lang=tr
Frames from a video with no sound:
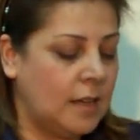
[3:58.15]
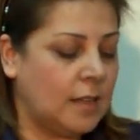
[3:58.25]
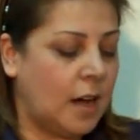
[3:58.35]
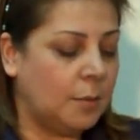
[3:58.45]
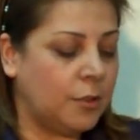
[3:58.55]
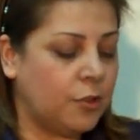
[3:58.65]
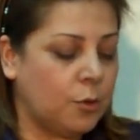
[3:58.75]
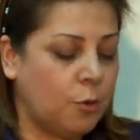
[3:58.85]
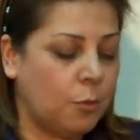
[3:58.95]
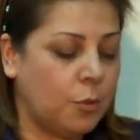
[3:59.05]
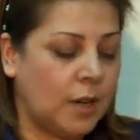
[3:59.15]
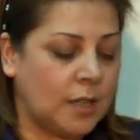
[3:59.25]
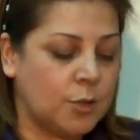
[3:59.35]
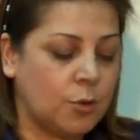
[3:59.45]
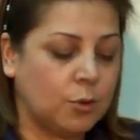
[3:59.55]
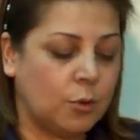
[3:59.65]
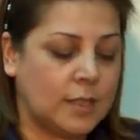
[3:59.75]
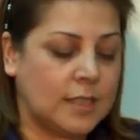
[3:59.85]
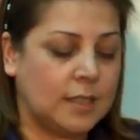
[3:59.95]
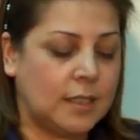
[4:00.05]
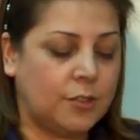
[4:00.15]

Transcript: karmaşık kombinasyon olasılığı